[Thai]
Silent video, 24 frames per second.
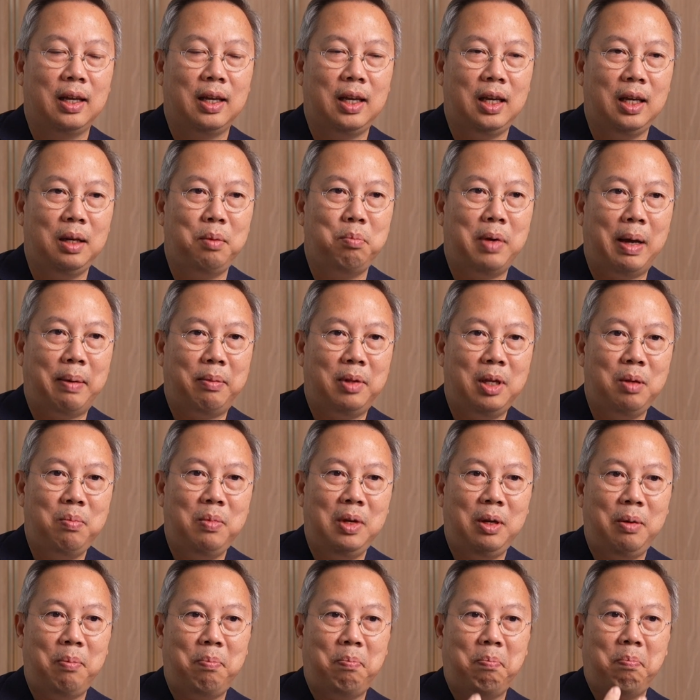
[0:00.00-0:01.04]
คิดแบบที่
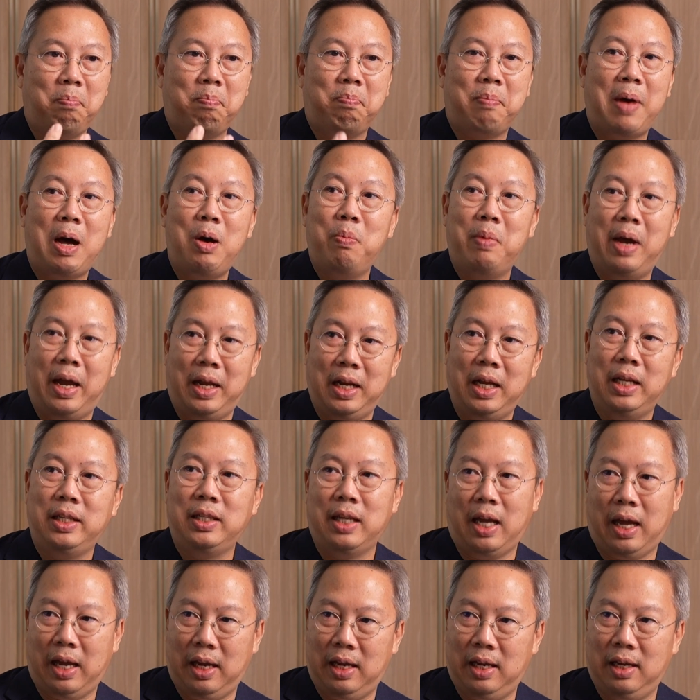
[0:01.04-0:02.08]
มีเป้าหมายใน
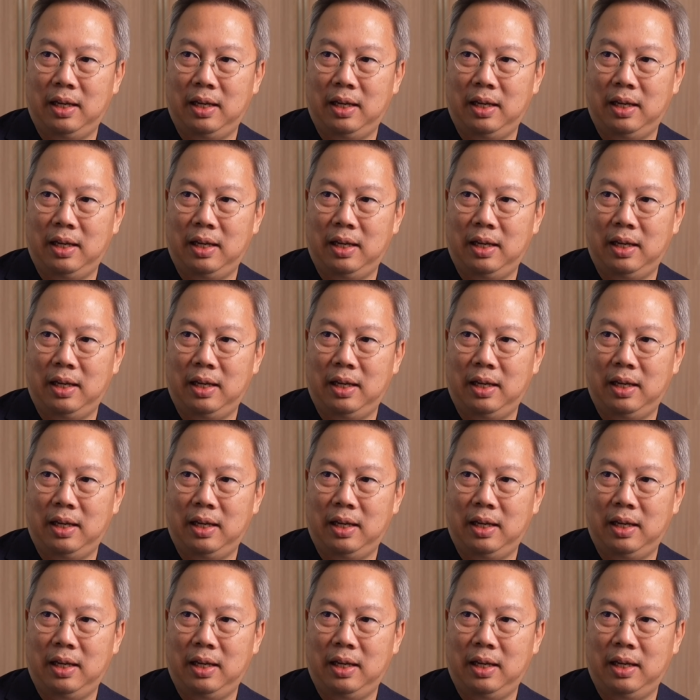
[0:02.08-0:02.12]
ใจ